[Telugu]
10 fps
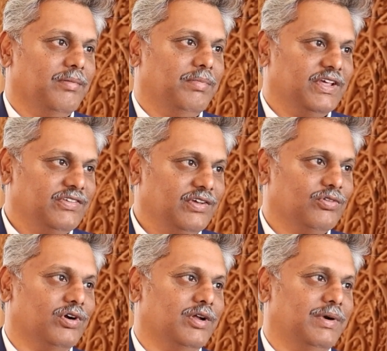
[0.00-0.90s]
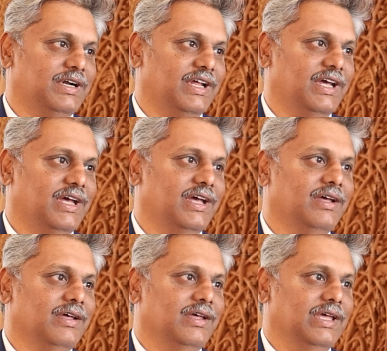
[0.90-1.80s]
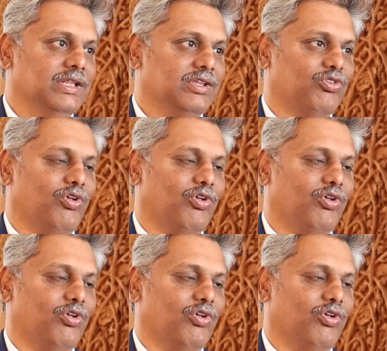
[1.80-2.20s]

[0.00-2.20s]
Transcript: బ్లెస్సింగ్స్ ఉండబట్టే ఇంత